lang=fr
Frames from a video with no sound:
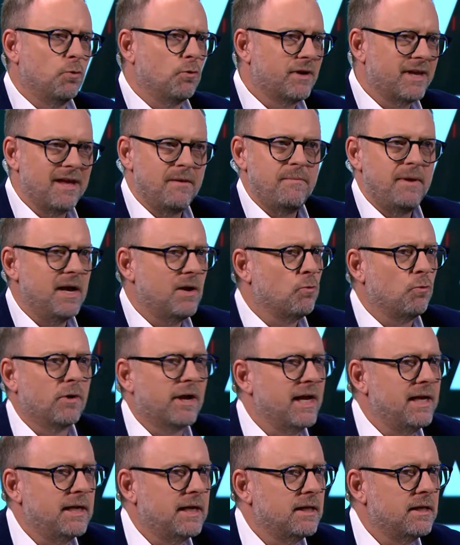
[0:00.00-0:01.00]
au Québec, au
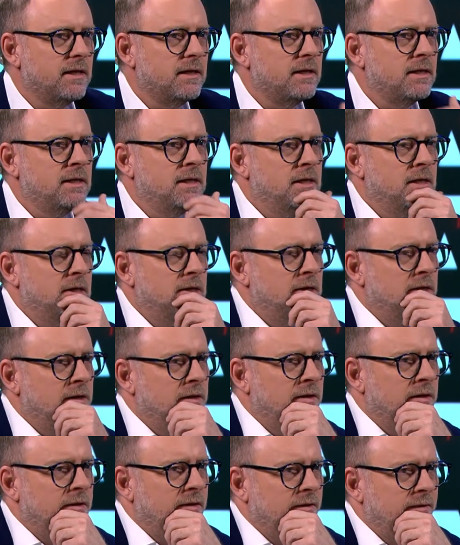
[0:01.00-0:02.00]
Canada?
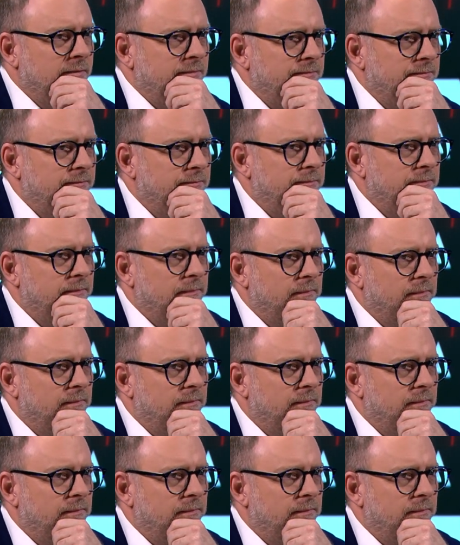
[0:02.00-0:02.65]
Il y a